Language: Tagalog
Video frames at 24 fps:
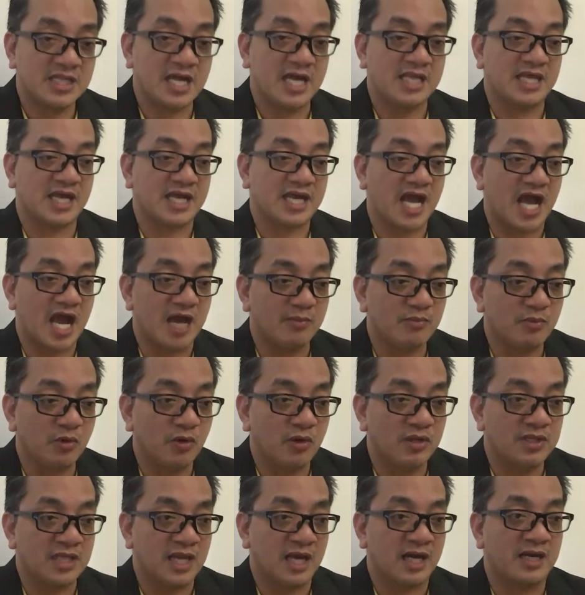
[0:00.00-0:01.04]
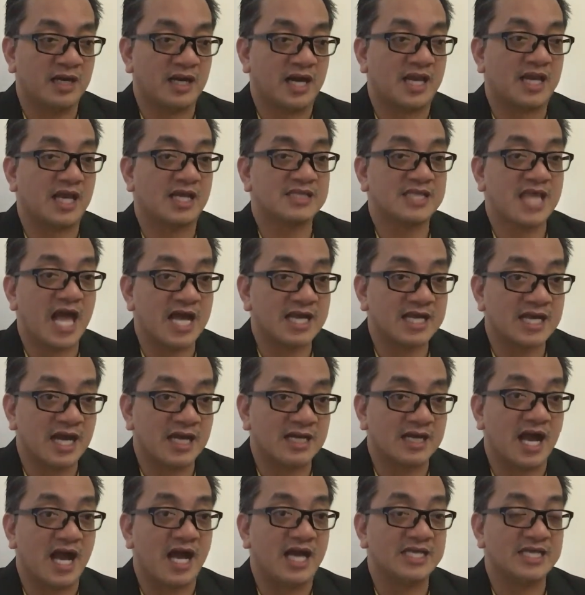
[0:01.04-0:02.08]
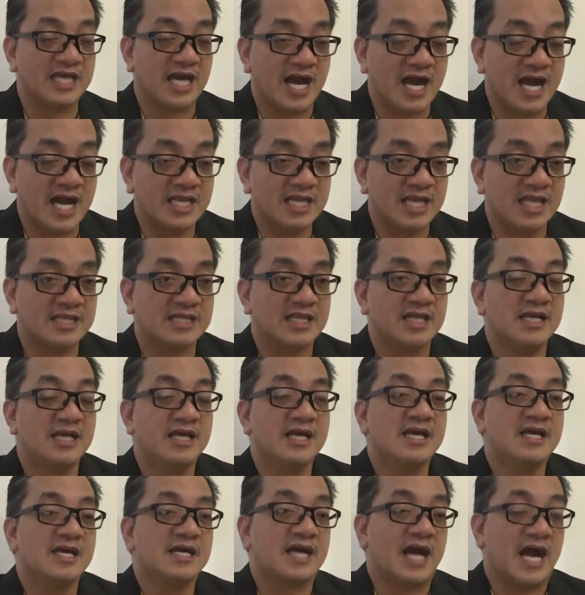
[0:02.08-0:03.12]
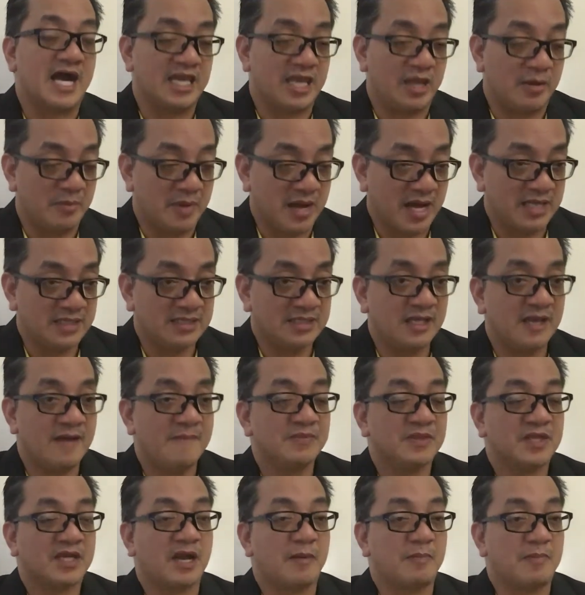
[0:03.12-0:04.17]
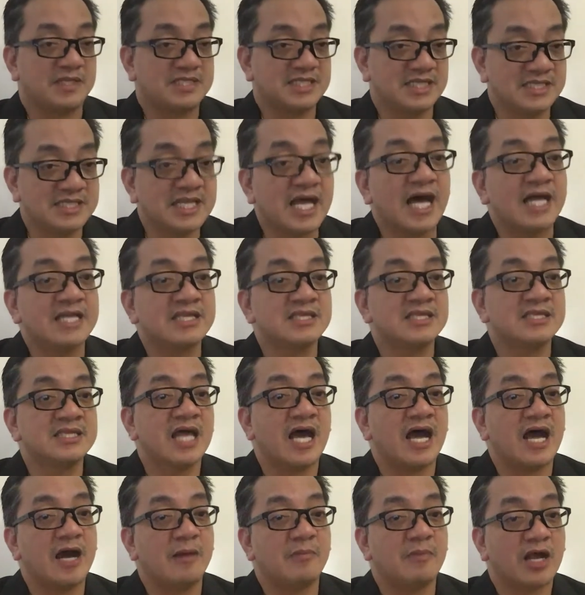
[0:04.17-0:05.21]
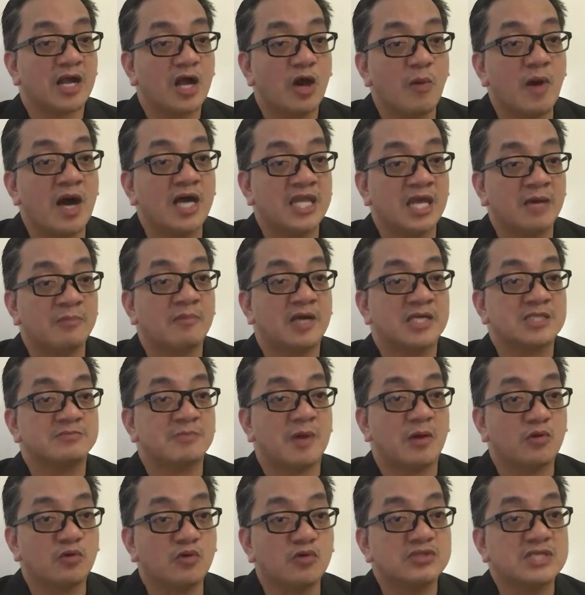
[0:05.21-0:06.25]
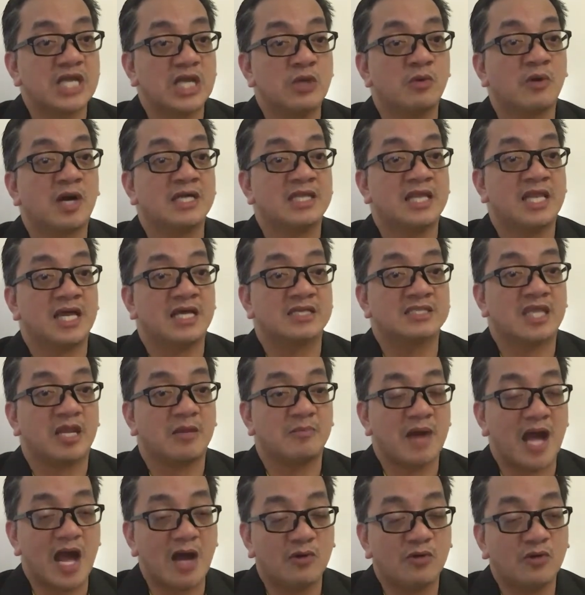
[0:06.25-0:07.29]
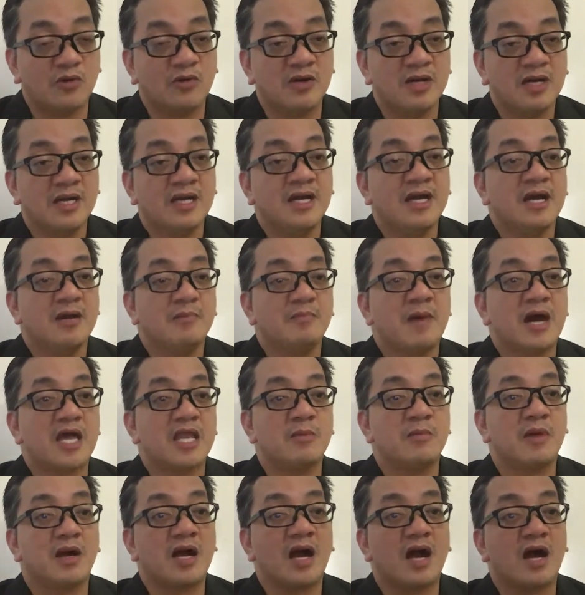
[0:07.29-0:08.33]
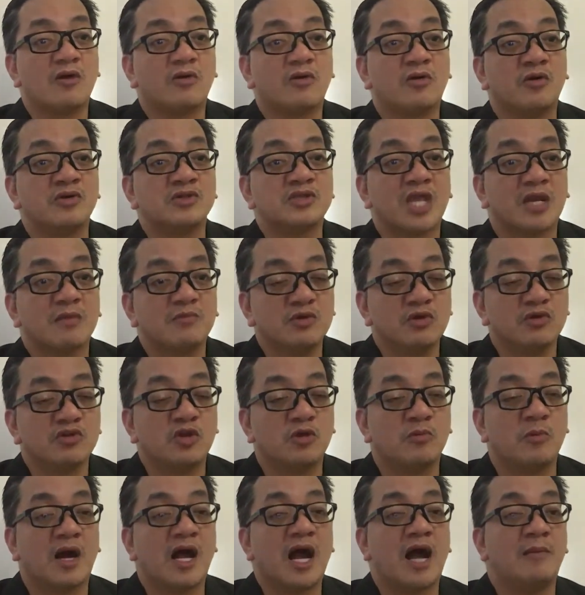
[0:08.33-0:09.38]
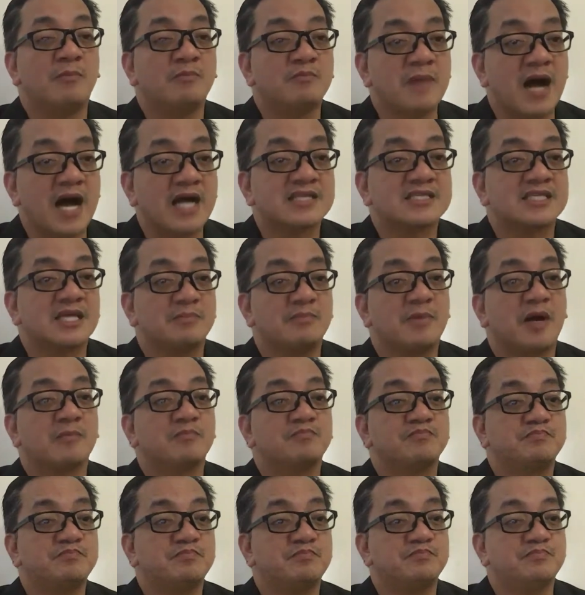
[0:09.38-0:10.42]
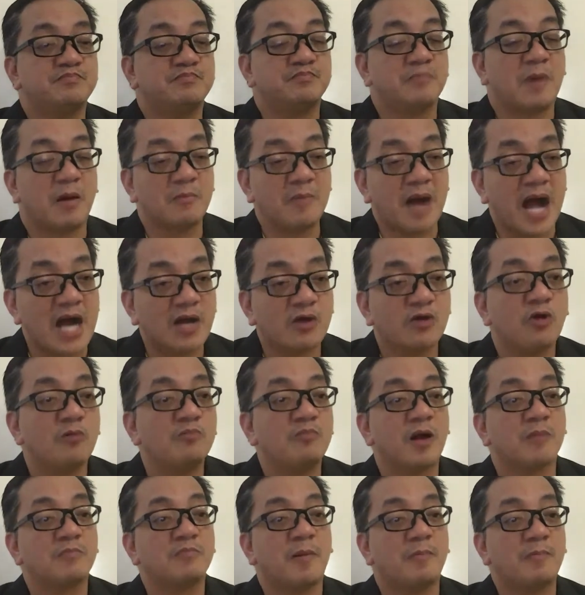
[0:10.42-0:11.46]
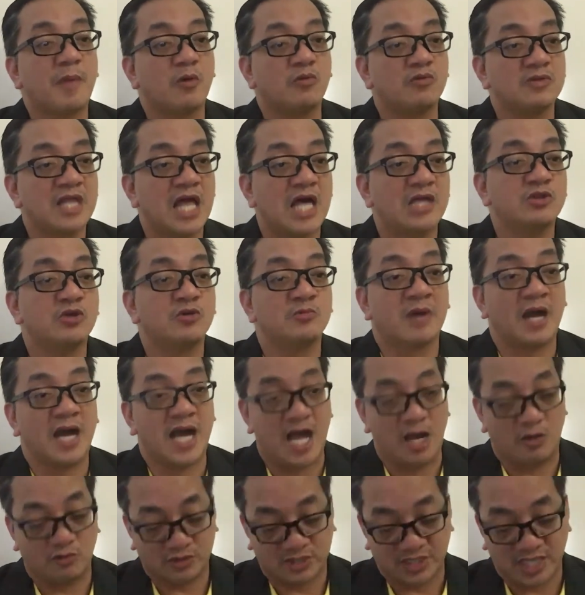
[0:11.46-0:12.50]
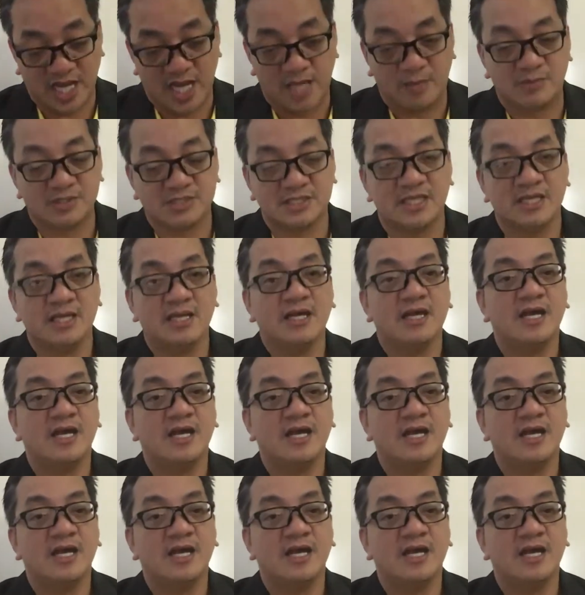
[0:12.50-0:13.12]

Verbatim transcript: na naghahabol ng karagdagang kakayahan at kaalaman, kapasidad na magawa ng mas mahusay yung kanilang trabaho para makakontribute o makaambag sa pagbabago, pagpapaunlad ng mga outcomes.